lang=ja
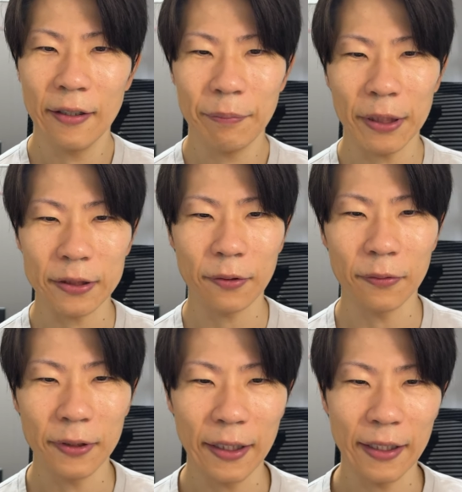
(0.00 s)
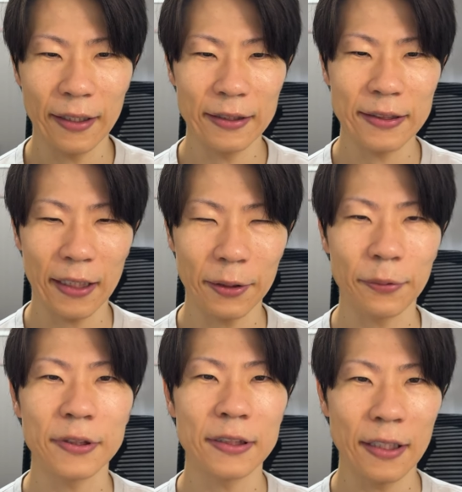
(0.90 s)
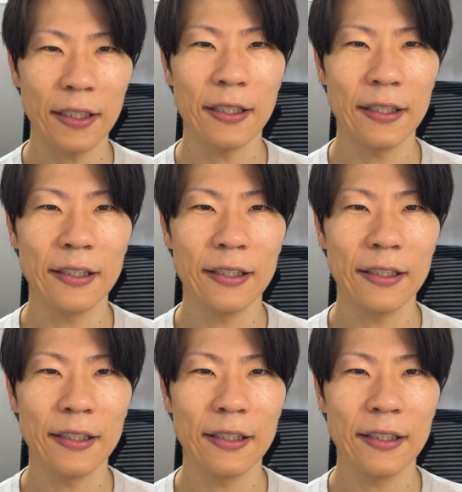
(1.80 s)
パソコンで作業して、